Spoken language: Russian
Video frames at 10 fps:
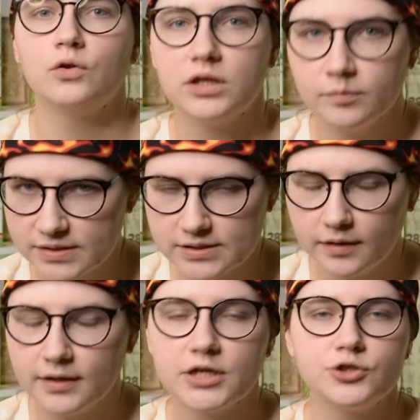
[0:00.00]
Ну и
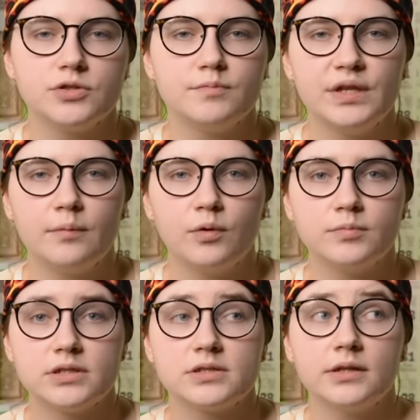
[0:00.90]
напоследок, хочу тебе
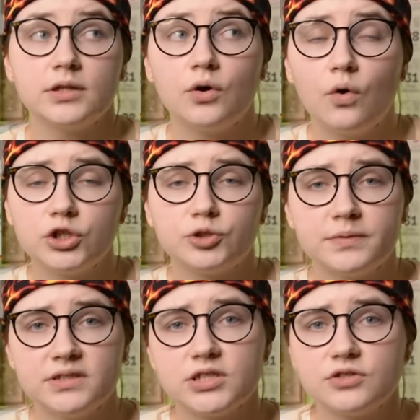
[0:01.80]
напомнить, если ты хочешь
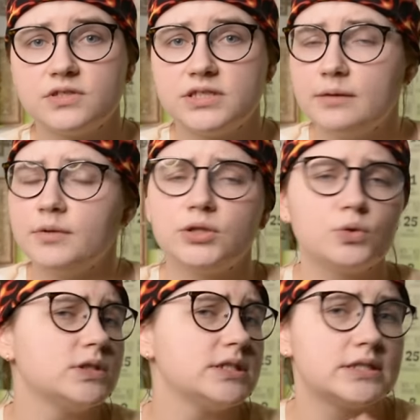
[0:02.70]
поддерживать все мои
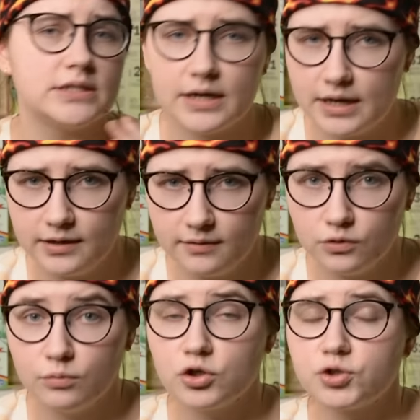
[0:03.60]
труды и старания,
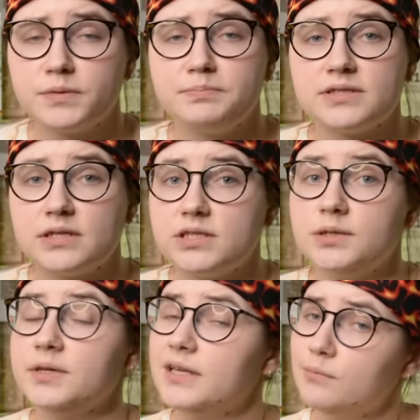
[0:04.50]
то можешь подписаться
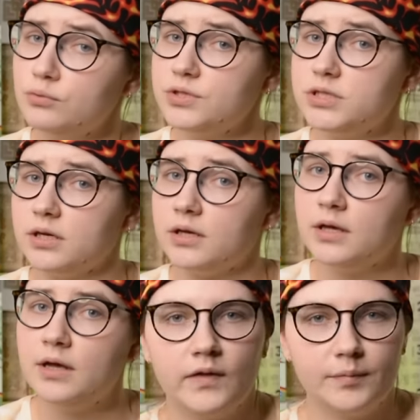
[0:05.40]
на меня на Бусти.
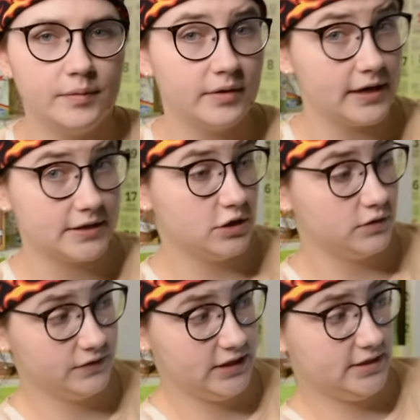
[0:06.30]
Например, как
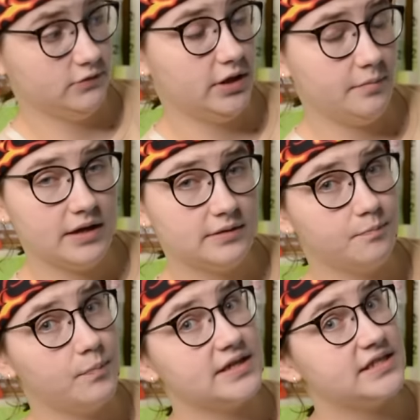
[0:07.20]
делают вот эти вот ребята,
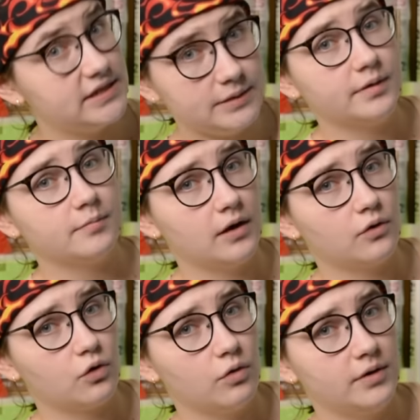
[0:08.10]
спасибо им
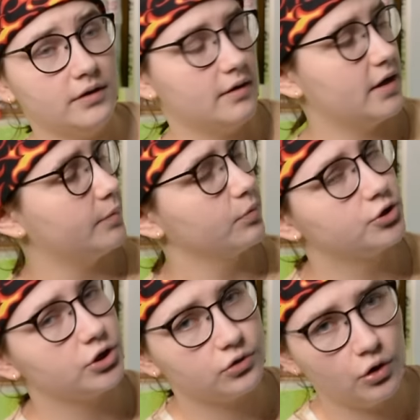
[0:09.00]
огромное, они
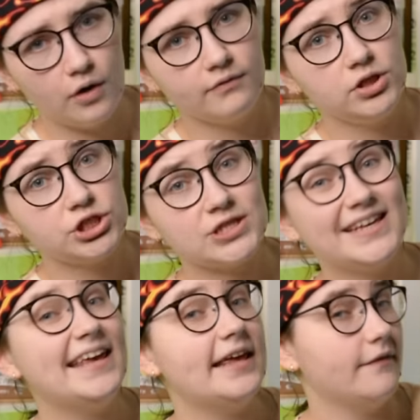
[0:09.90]
получают клевые
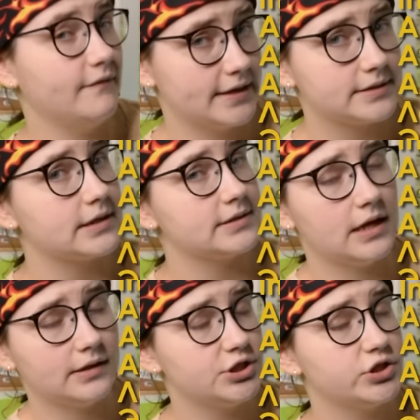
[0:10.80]
ништяки и весь
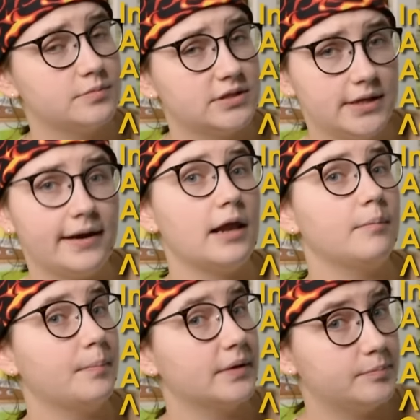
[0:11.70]
раздаточный материал
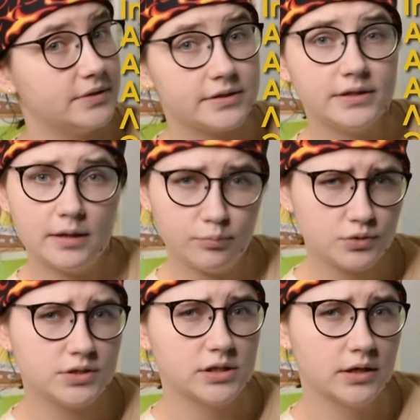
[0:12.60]
по подписке на
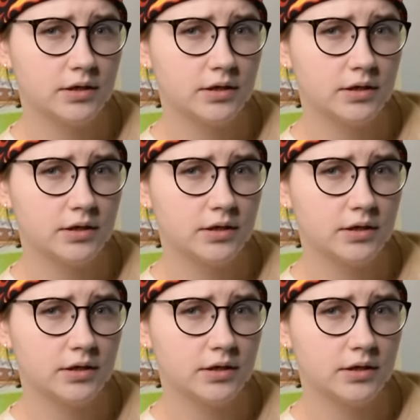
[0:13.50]
Бусти.